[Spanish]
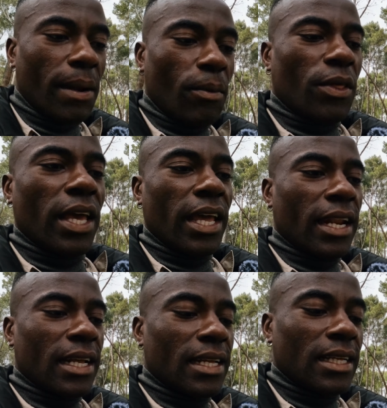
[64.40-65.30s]
para
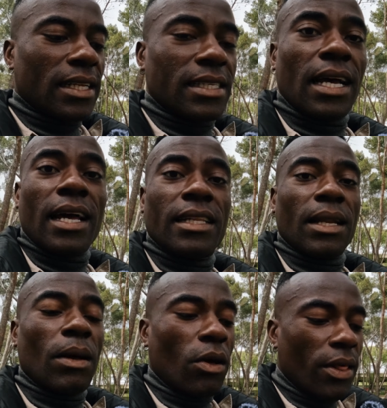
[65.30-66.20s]
poder sacar
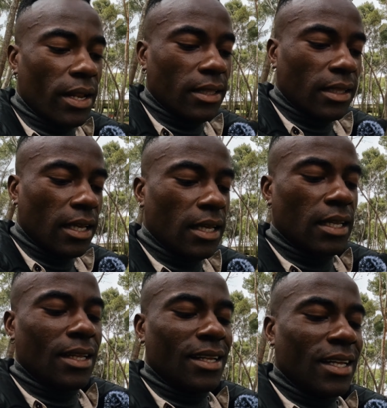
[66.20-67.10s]
el trabajo adelante
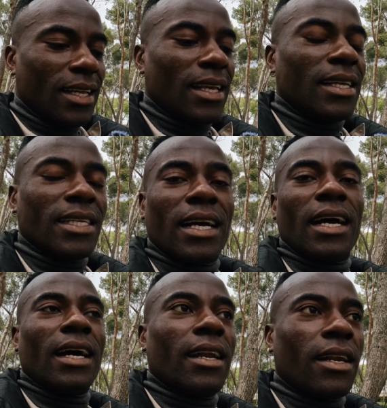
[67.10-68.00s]
y
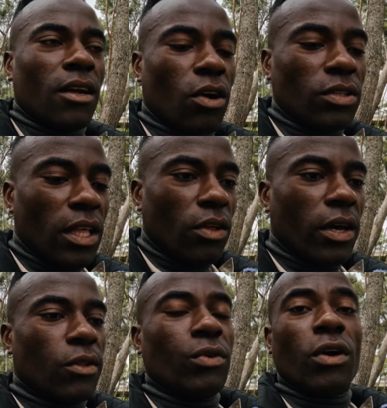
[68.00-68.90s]
sacar
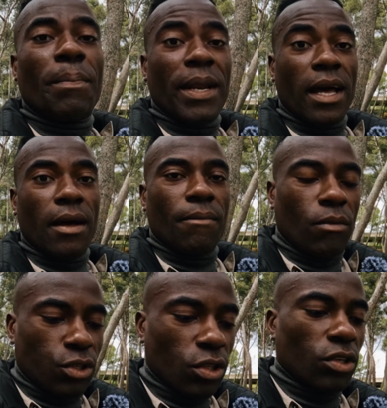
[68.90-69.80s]
contenido genuino para
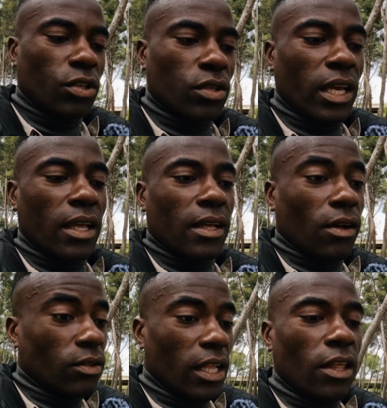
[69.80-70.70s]
vosotros,
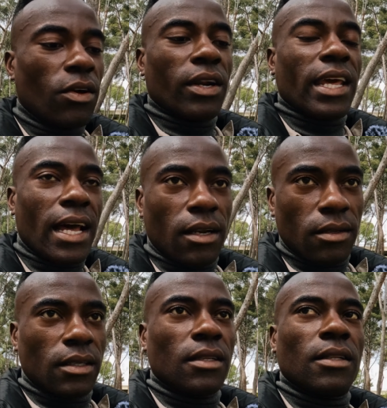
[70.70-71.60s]
contenido
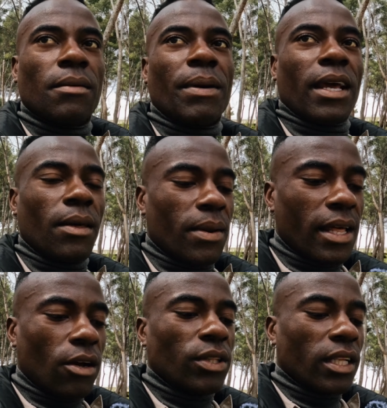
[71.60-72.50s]
real, para que de
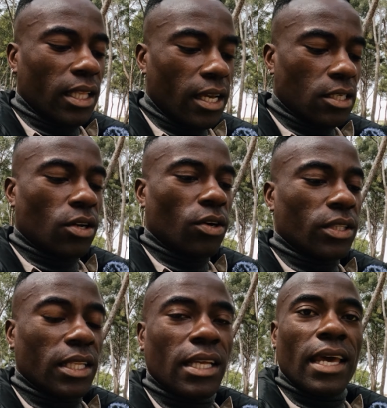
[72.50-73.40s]
verdad conectéis
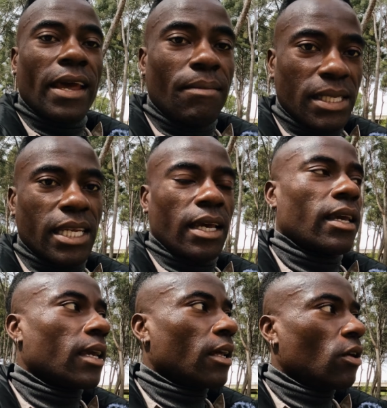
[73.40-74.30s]
con el
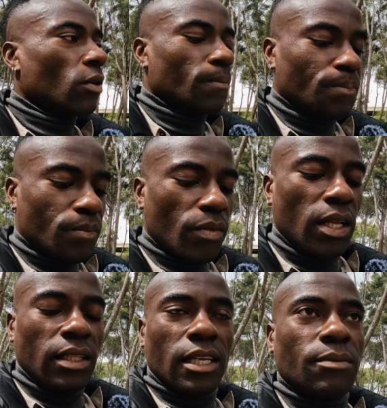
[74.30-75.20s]
mensaje que quiero
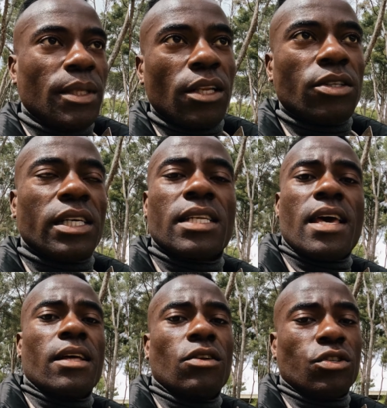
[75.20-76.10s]
transmitiros, ya
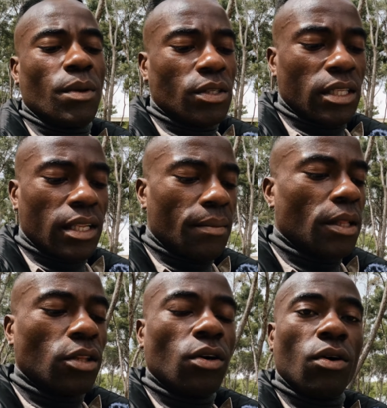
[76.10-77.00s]
sea en los vídeos de
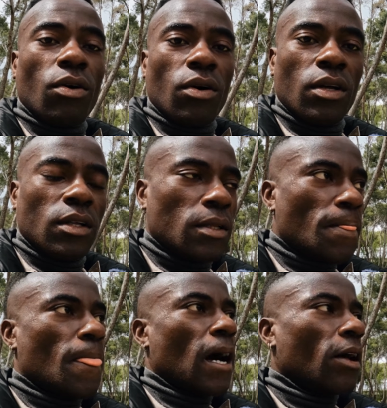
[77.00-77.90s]
entrenamiento o
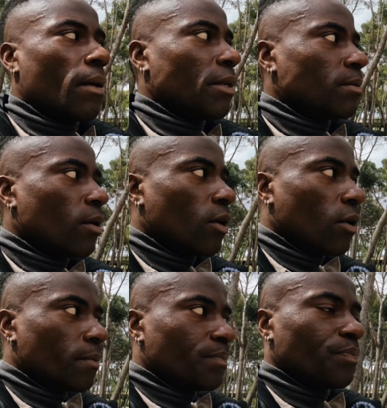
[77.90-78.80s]
ahora
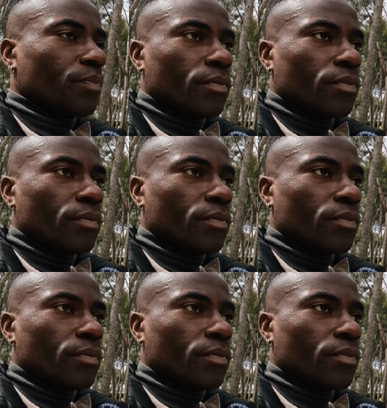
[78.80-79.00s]
mismo